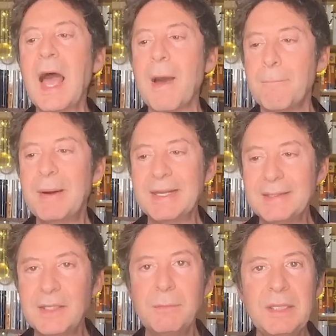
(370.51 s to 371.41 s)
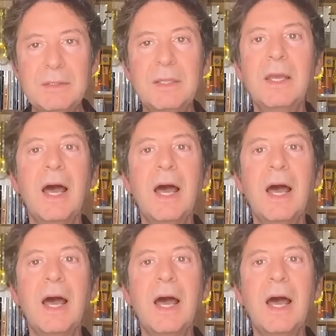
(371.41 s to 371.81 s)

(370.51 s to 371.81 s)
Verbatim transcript: apparentemente